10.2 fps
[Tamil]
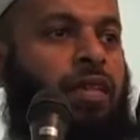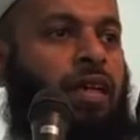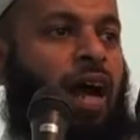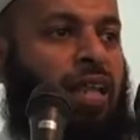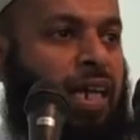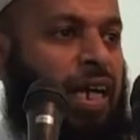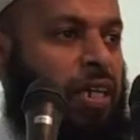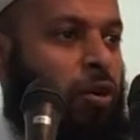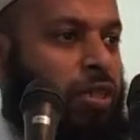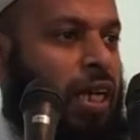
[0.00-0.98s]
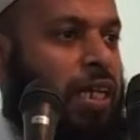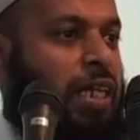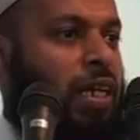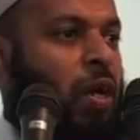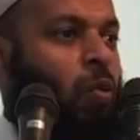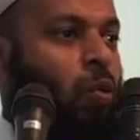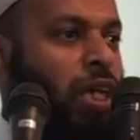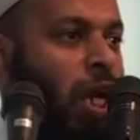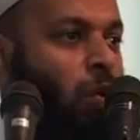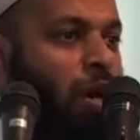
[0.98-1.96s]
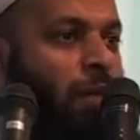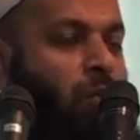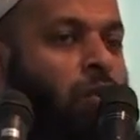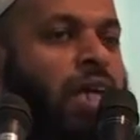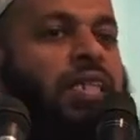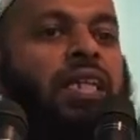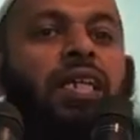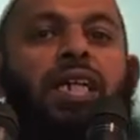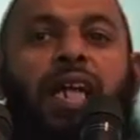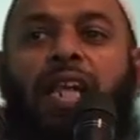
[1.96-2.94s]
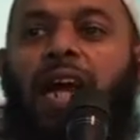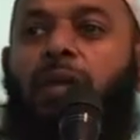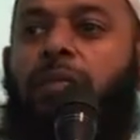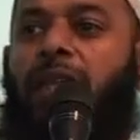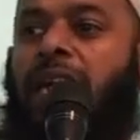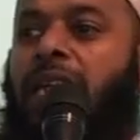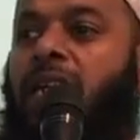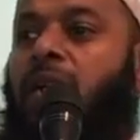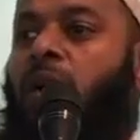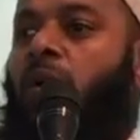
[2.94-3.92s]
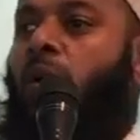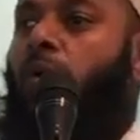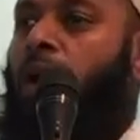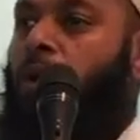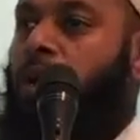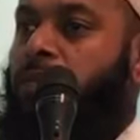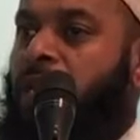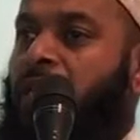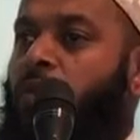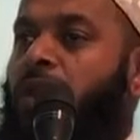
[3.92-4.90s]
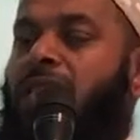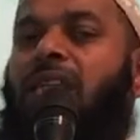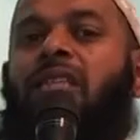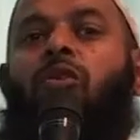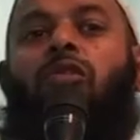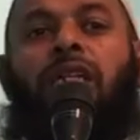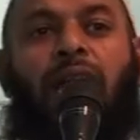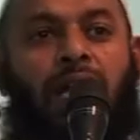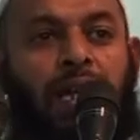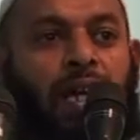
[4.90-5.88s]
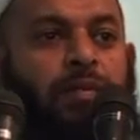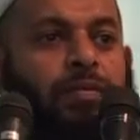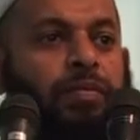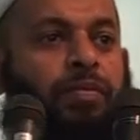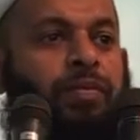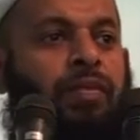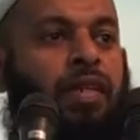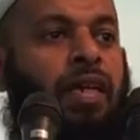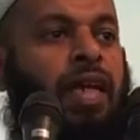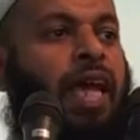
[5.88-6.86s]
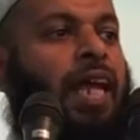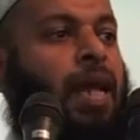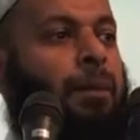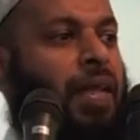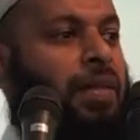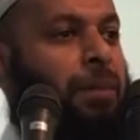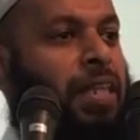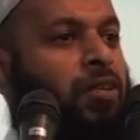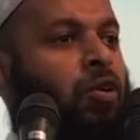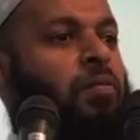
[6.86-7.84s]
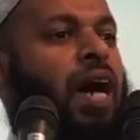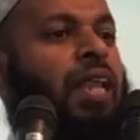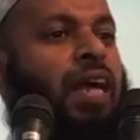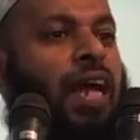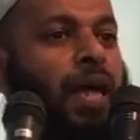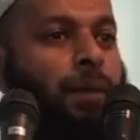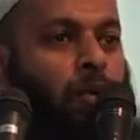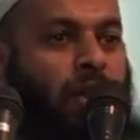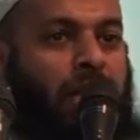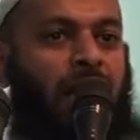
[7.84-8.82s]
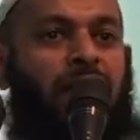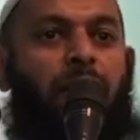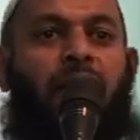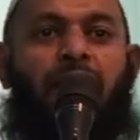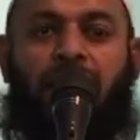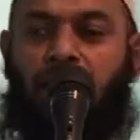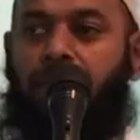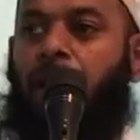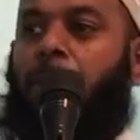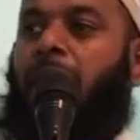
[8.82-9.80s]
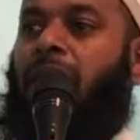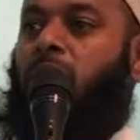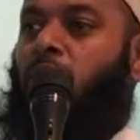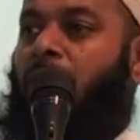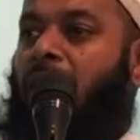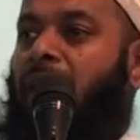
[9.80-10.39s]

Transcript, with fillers: அதற்கென்று ஒரு தனி உயர்வு நமது உள்ளத்தில் இருக்கிறதா என்பதை ஒவ்வொருவரும் தனது உள்ளத்தை தொட்டு கேளுங்கள் ஏனைய பதினோரு மாதங்களை போன்றுதான் அந்த மாதத்தை நாம் பார்க்கிறோமா